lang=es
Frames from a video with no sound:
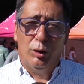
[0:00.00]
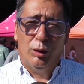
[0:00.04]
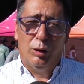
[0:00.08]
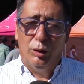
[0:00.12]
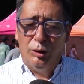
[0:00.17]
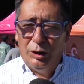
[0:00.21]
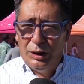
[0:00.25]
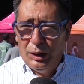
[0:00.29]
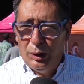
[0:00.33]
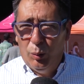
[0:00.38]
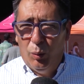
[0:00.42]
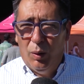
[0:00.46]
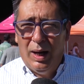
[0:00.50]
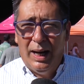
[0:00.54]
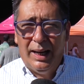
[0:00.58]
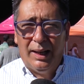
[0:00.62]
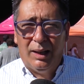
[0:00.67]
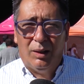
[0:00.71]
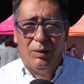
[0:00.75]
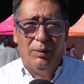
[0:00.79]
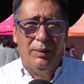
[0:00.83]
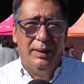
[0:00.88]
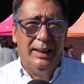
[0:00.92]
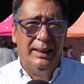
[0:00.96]

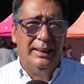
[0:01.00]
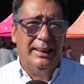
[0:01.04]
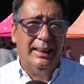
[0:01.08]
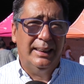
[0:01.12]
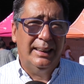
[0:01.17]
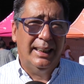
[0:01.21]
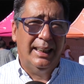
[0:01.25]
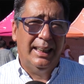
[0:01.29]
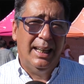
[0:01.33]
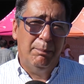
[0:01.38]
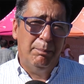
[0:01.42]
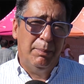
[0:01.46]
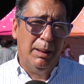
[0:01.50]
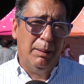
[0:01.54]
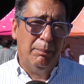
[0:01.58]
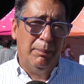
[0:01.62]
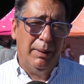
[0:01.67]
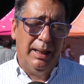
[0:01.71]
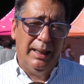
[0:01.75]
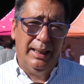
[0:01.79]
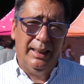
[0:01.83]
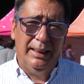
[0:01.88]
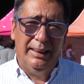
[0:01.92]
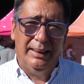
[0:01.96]
continuar con esta tarea
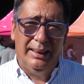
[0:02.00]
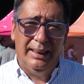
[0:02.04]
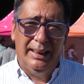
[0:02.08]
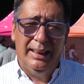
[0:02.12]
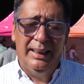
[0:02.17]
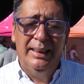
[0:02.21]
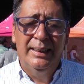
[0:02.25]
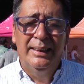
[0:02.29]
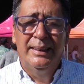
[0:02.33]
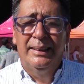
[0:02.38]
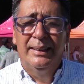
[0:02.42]
permanente